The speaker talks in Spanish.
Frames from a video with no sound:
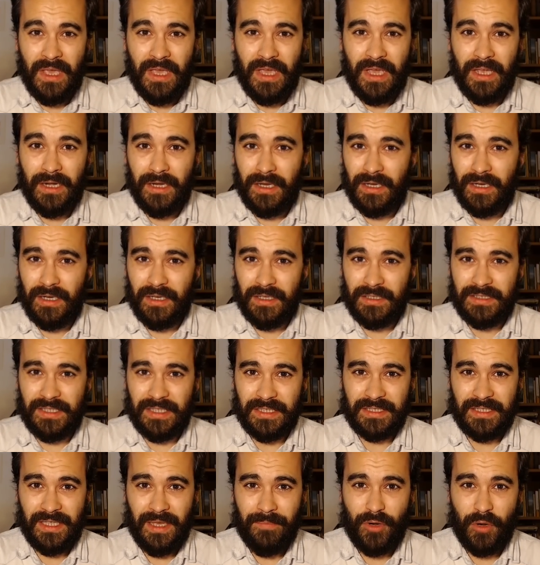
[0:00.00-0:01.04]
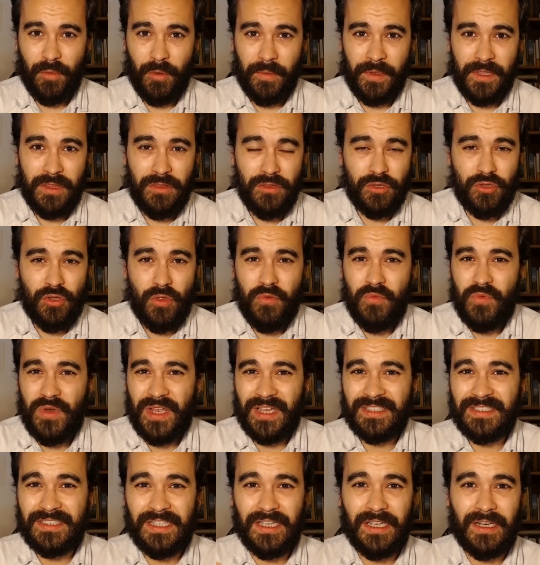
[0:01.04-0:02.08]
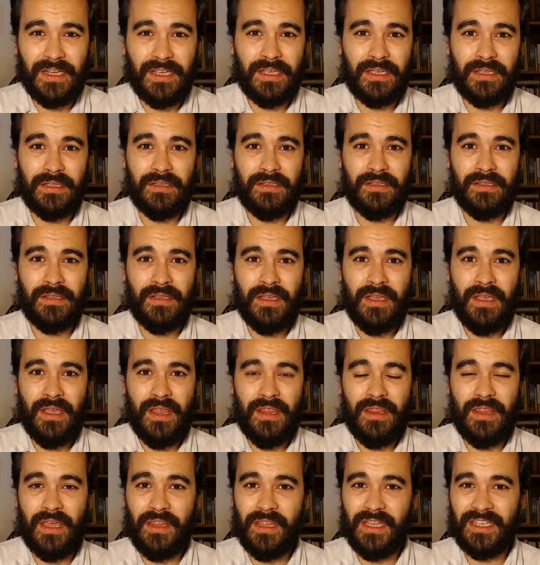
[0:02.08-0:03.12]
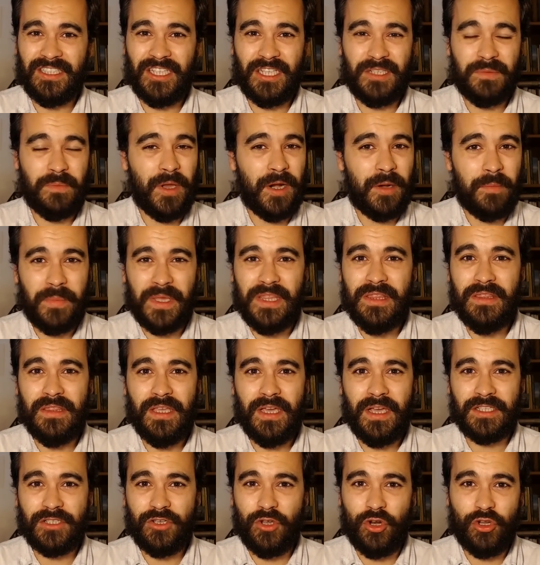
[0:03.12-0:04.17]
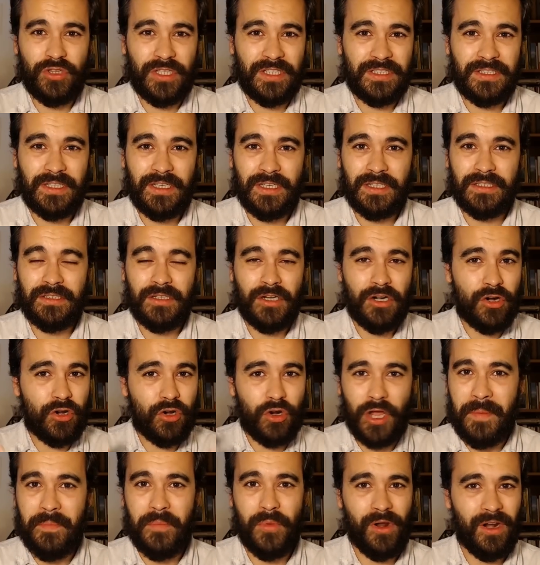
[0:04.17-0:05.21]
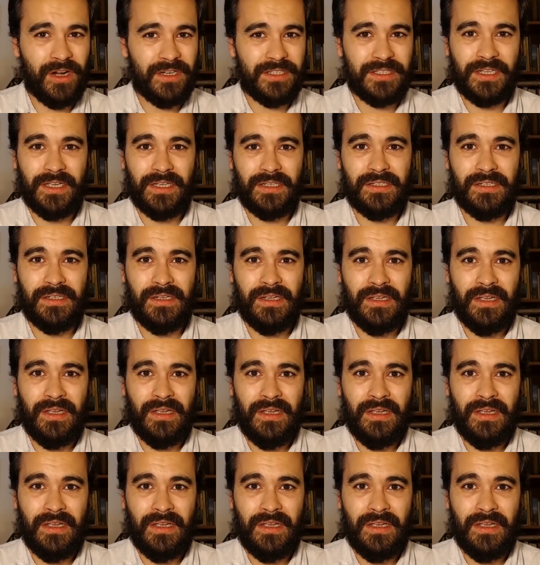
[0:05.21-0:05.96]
en él se está promoviendo toda una serie de ideas esperpénticas, grotescas, rocambolescas,